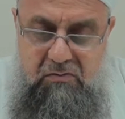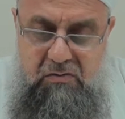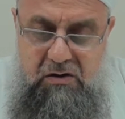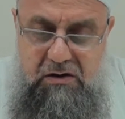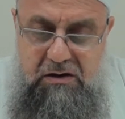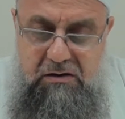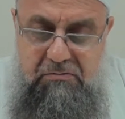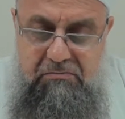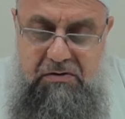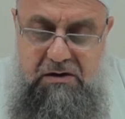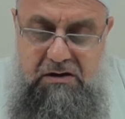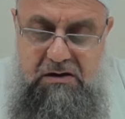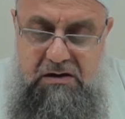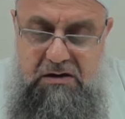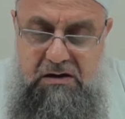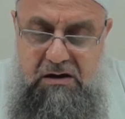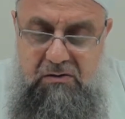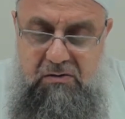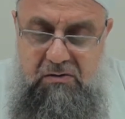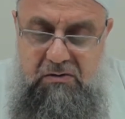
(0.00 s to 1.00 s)
Muhakkak ben
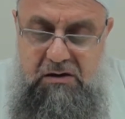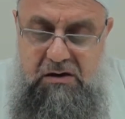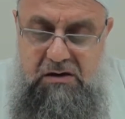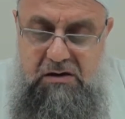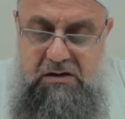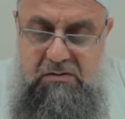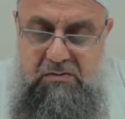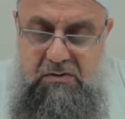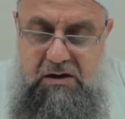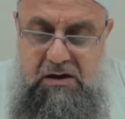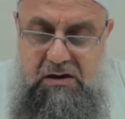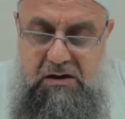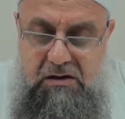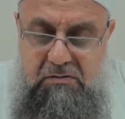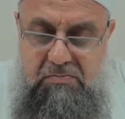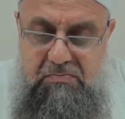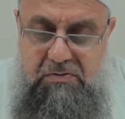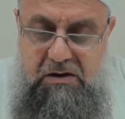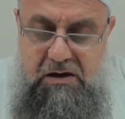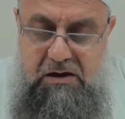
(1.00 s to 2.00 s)
İsrailoğullarını imtihan
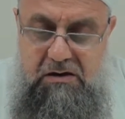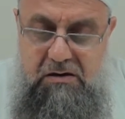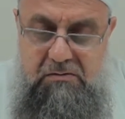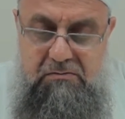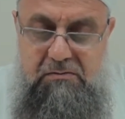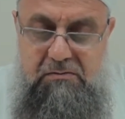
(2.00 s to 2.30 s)
edip denedim.